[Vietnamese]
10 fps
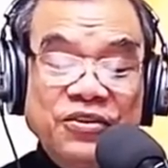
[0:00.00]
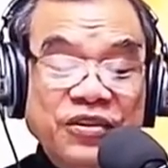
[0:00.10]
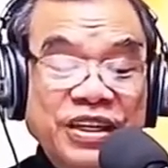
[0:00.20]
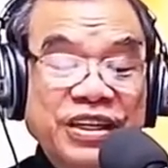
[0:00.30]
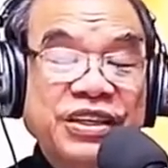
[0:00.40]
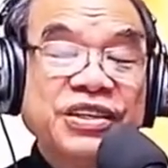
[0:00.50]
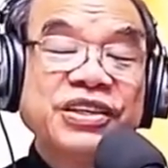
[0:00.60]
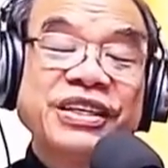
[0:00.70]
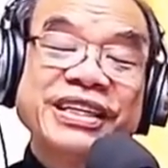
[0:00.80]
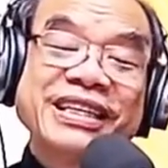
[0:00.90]
Vì
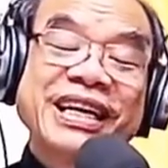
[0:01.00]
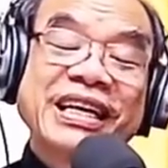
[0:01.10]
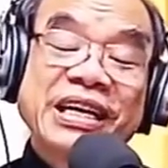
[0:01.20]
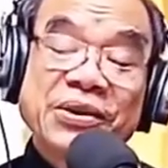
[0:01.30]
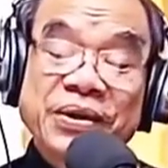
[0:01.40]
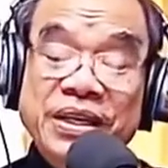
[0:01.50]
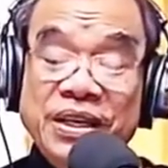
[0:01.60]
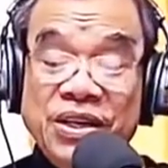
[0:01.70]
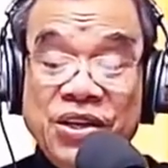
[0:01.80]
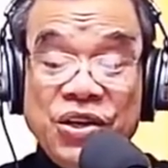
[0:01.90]
như người cha đã nói,
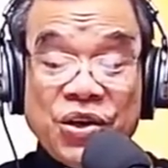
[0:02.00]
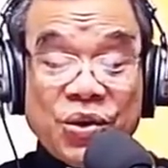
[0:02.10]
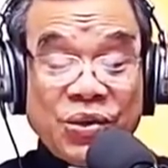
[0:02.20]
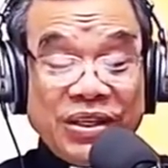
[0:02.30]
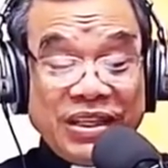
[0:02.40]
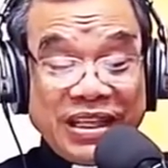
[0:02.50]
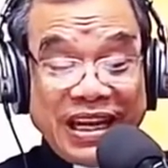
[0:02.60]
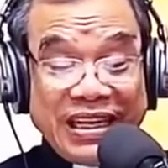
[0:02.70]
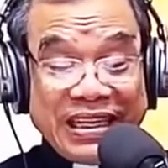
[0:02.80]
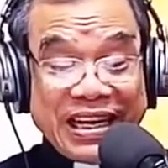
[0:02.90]
con
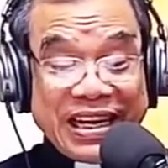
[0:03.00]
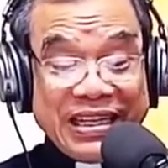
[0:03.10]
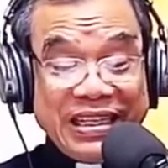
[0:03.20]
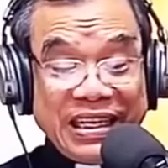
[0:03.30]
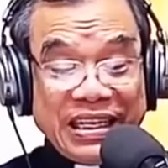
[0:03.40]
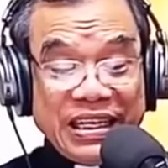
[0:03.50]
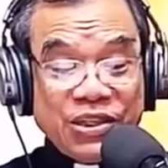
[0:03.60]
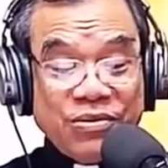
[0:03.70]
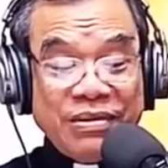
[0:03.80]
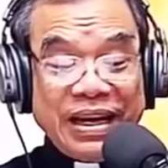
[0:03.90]
trai ta đã chết này
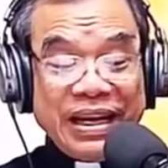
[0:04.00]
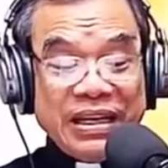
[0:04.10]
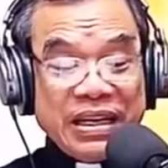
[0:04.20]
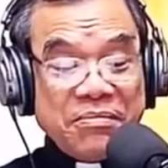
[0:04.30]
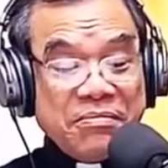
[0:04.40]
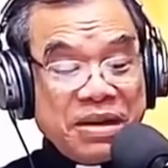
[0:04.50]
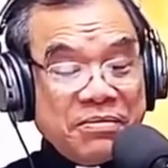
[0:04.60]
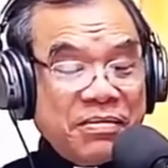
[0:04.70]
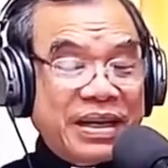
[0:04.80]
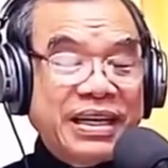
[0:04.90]
sống lại, đã
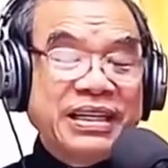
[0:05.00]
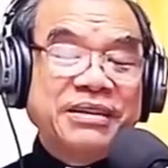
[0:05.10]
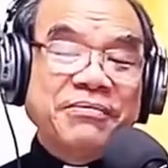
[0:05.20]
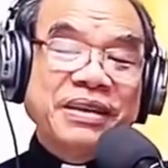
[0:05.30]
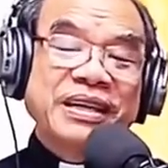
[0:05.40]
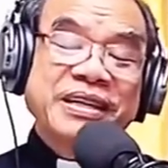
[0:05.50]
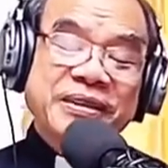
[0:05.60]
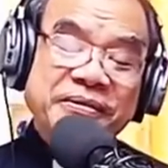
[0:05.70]
mất mà nay tìm thấy.